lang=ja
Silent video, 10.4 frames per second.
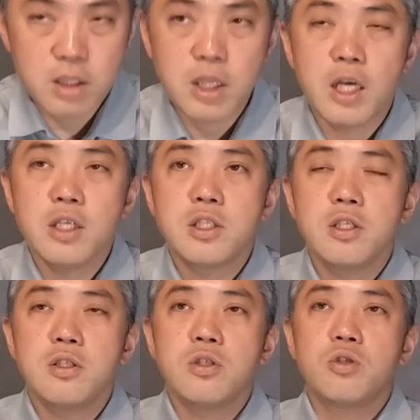第一
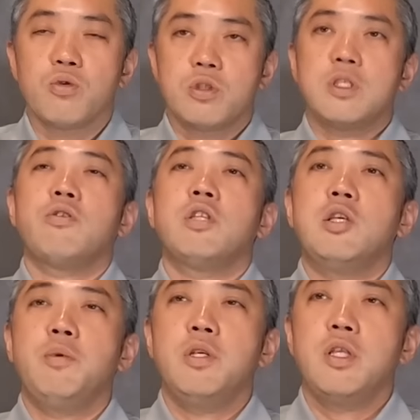印象、シダル
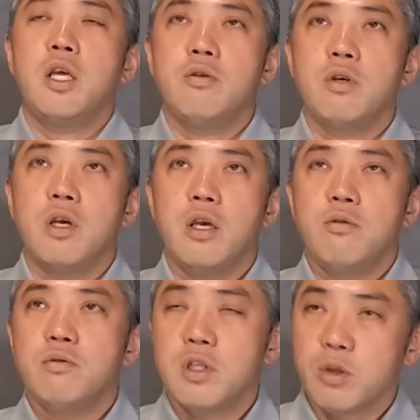TV で
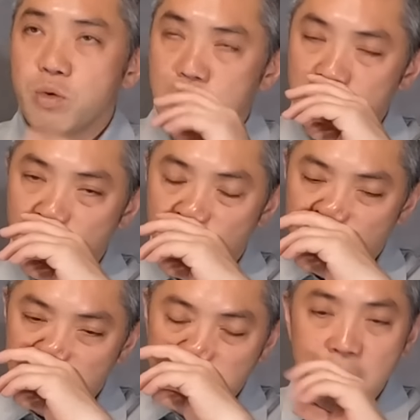打ってた時
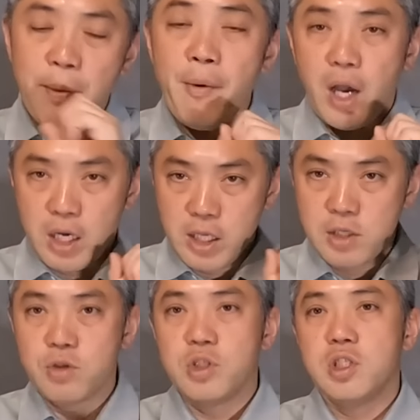の、まあ、球は上がり
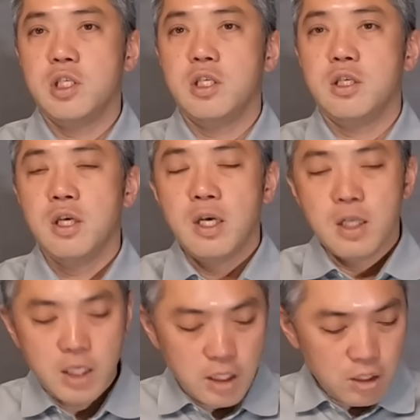やすいし、
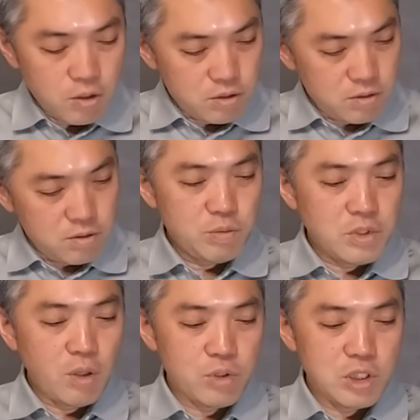ただ、自
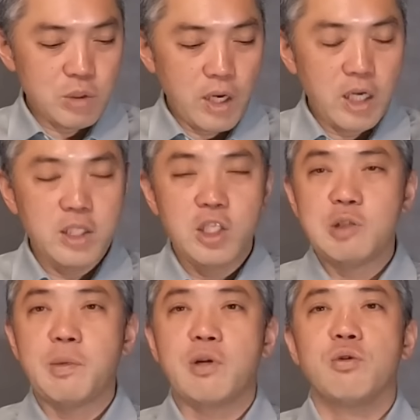分が欲しいのは
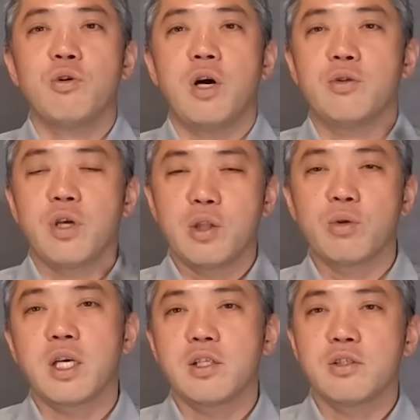i210 のあの
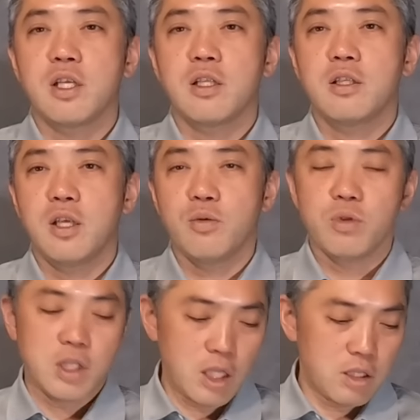ヘッドサイズでって言っ
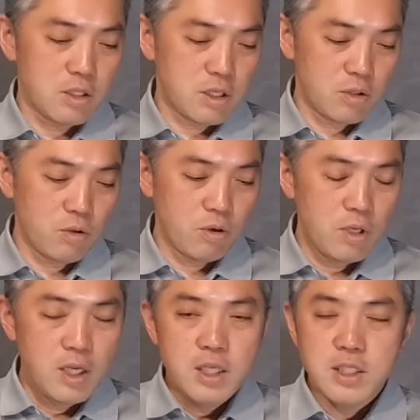ていたんですけど
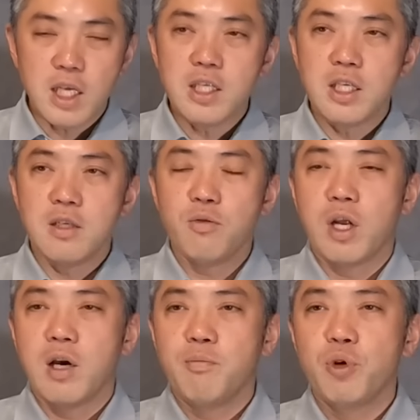最近ほ
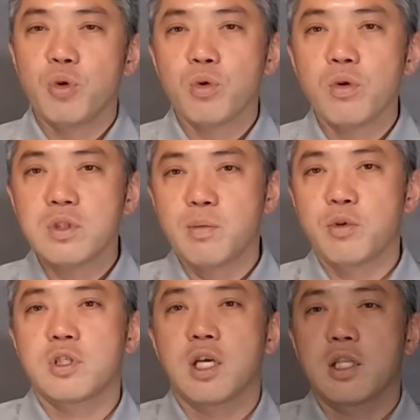ら
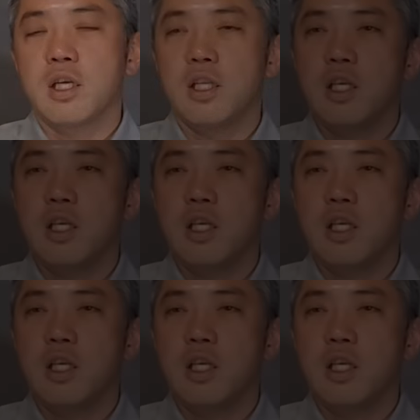プロトコンセプト使った